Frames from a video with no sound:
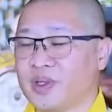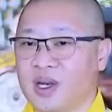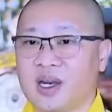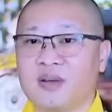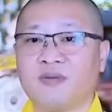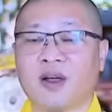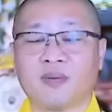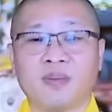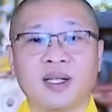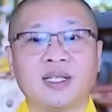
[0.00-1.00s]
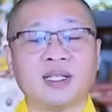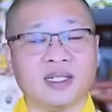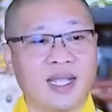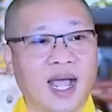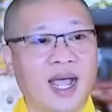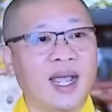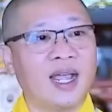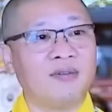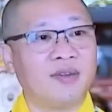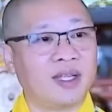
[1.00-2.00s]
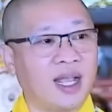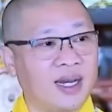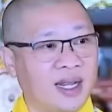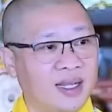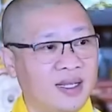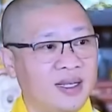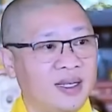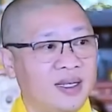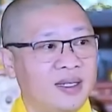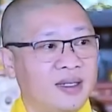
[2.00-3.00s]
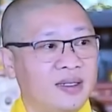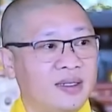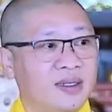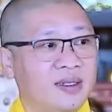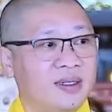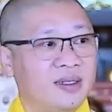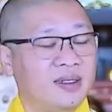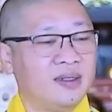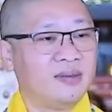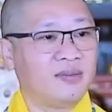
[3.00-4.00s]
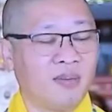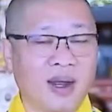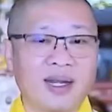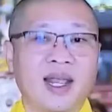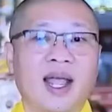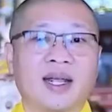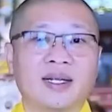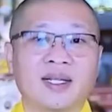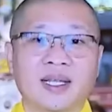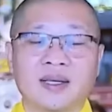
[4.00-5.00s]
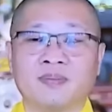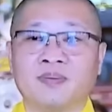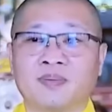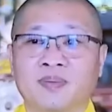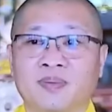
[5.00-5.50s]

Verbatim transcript: Cho nên Đức Phật mới từ giã hai vị thầy này và mạnh dạn đi tìm